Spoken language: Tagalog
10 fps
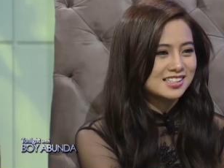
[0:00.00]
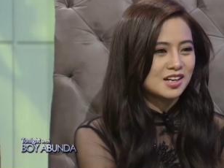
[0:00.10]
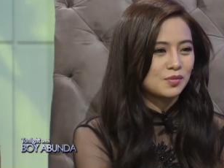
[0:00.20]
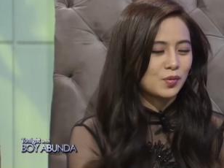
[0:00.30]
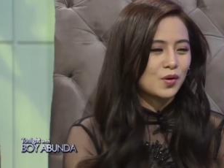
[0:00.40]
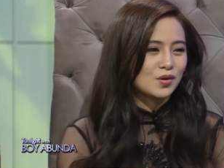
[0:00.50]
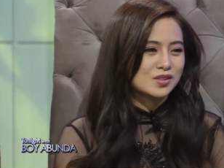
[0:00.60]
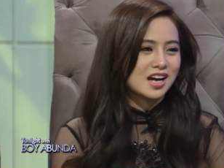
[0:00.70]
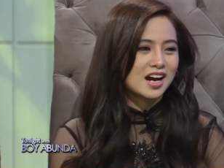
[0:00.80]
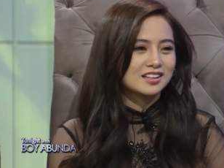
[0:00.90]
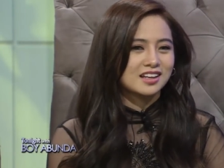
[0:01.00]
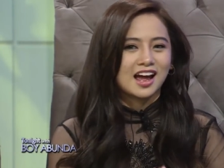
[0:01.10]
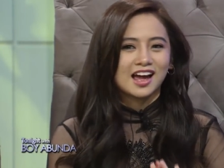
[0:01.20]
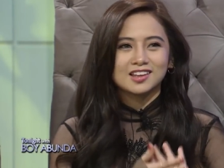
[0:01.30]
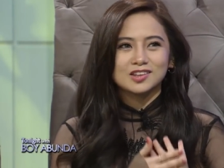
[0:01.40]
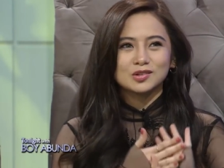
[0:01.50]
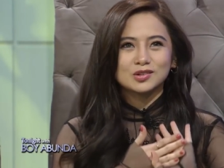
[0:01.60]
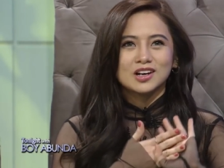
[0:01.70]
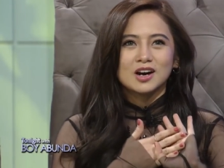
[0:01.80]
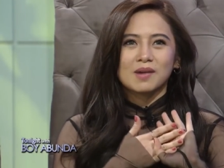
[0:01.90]
lang po ako sa kanila. And yung
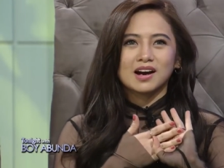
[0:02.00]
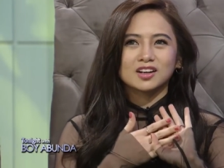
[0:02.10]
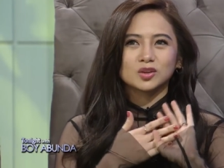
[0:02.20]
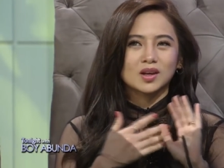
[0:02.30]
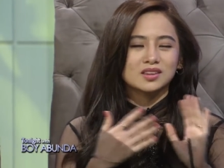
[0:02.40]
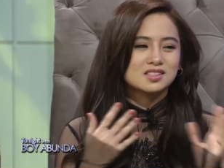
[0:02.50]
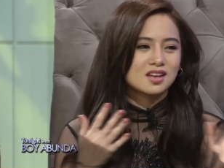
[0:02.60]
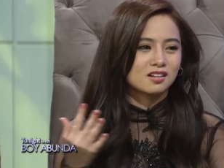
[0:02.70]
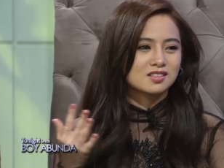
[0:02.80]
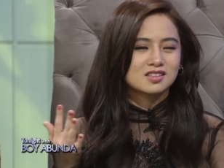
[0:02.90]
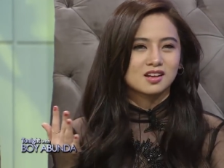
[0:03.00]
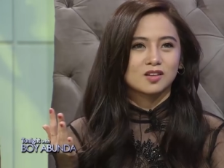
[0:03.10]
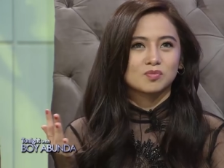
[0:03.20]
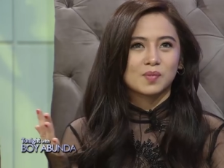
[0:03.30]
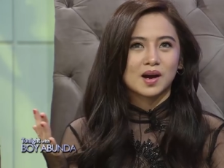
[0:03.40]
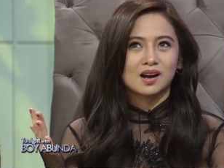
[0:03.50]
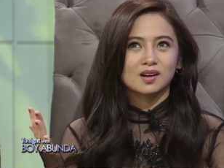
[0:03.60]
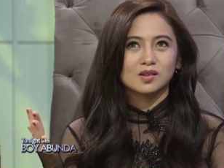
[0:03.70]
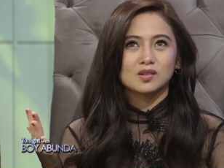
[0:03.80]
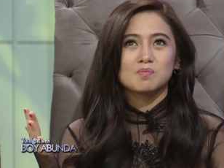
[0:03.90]
parang 20 seconds na yon parang
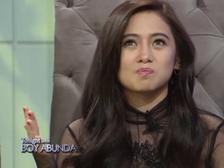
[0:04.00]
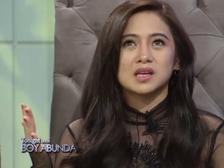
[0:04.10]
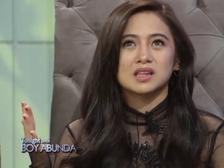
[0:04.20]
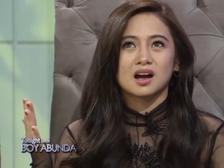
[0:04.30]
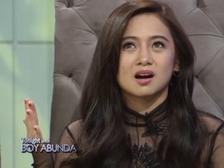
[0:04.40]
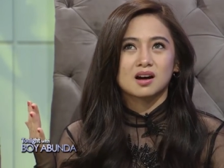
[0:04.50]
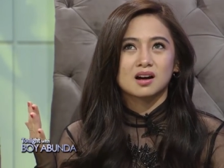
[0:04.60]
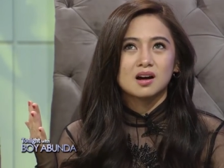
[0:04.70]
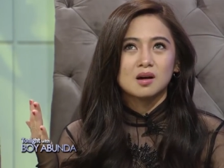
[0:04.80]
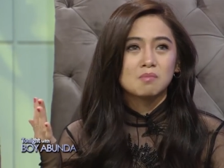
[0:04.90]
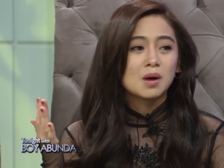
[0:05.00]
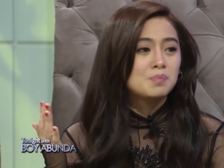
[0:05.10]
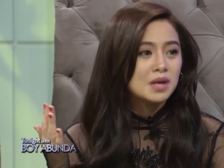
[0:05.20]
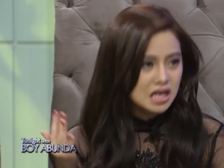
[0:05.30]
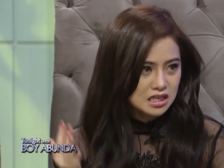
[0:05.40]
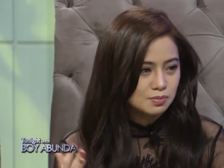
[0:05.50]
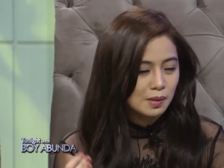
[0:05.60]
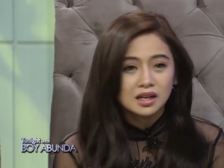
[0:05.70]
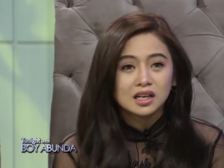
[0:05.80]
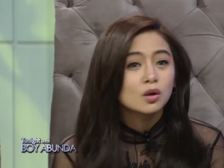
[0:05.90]
yun yung pinaka mabilis.
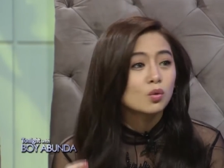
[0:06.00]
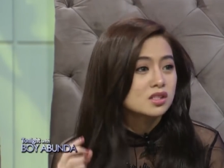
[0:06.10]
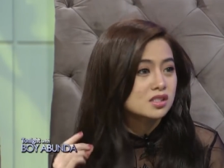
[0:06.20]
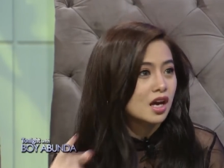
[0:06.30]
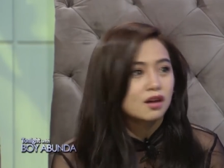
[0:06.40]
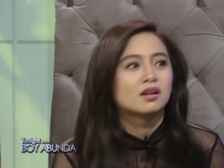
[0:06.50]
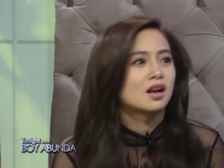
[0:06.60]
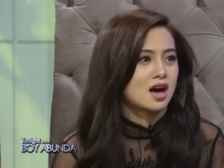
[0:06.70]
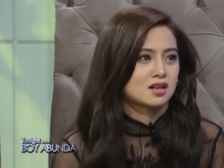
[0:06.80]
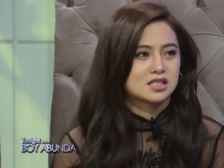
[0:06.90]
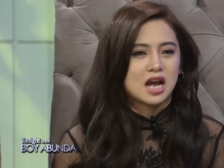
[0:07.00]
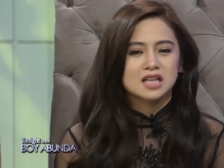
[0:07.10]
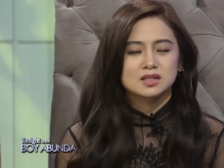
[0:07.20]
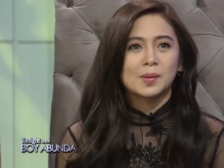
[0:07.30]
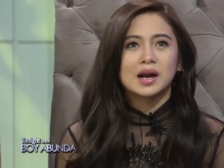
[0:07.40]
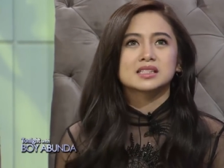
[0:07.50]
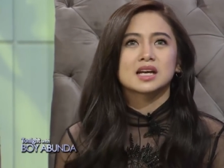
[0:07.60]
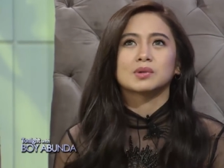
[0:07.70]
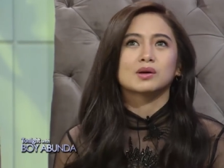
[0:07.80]
Parang naging one second lang siya. So, parang sabi